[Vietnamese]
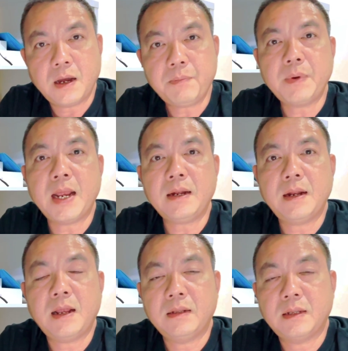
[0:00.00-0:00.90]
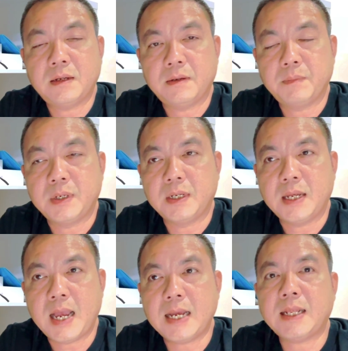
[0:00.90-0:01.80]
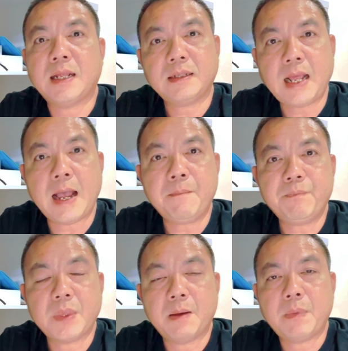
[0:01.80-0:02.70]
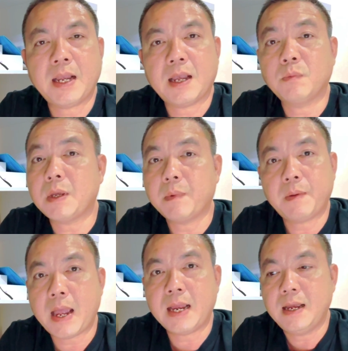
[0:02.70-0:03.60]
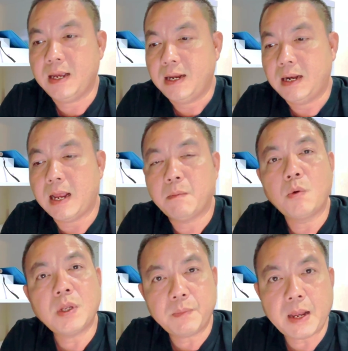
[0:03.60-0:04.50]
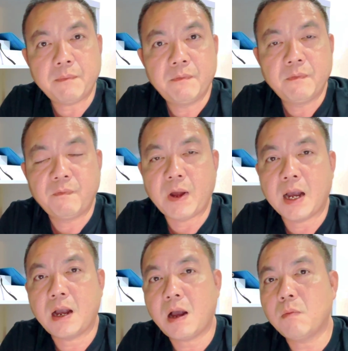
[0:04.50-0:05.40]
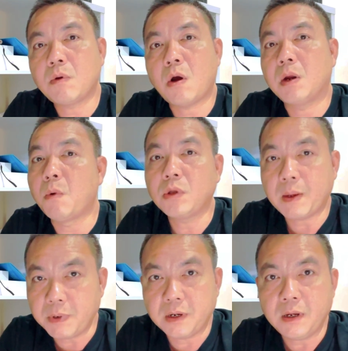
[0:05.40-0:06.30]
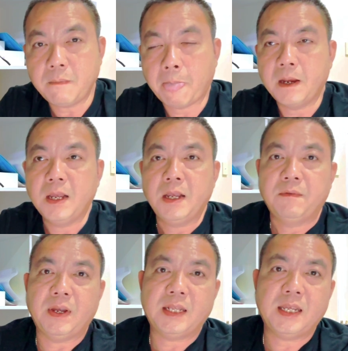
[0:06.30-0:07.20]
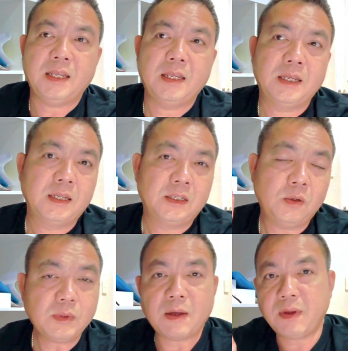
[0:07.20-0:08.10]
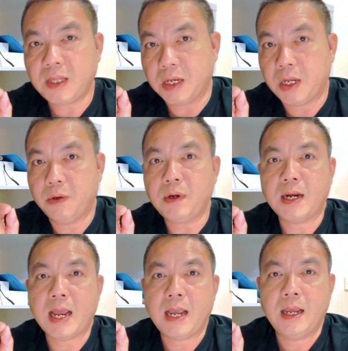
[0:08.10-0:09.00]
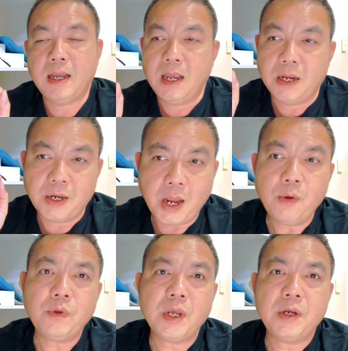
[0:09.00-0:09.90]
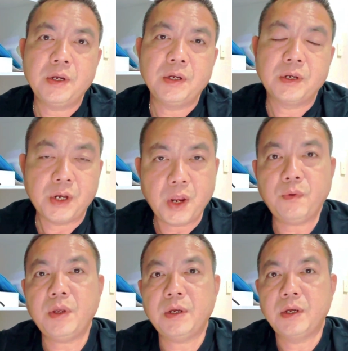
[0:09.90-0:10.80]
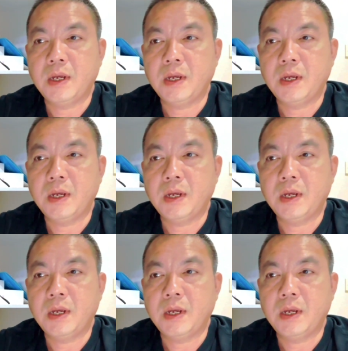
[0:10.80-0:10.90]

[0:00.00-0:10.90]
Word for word: update lên từ 12 tháng 8 năm 2022 là 4.5 và không còn là 4 chấm nữa. Vậy thì chúng ta phải tự hiểu rằng là nếu như